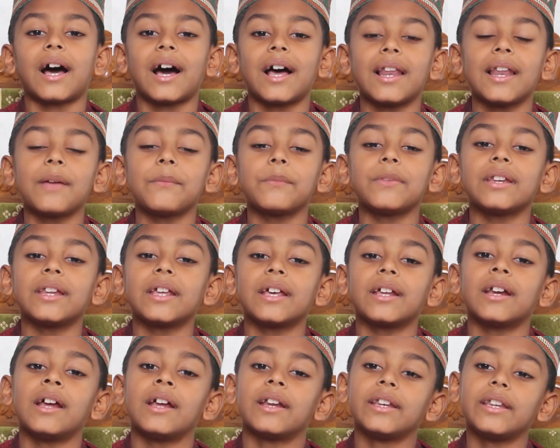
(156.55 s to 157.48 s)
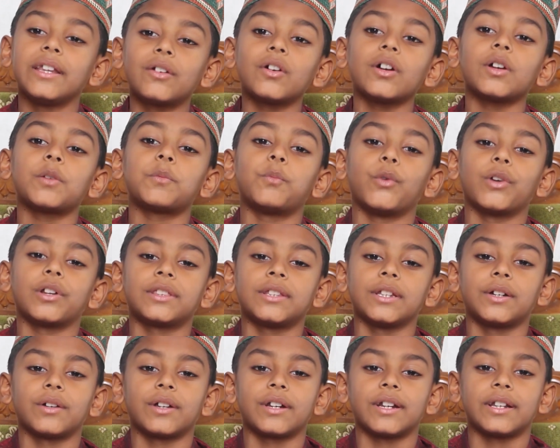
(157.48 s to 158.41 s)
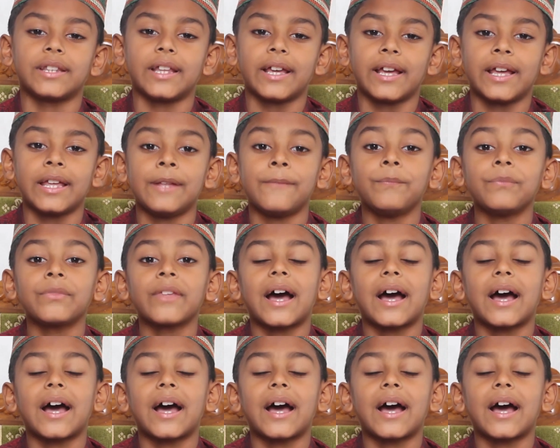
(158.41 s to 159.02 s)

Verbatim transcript: আলমিনের নিকটবর্তী করে দেয়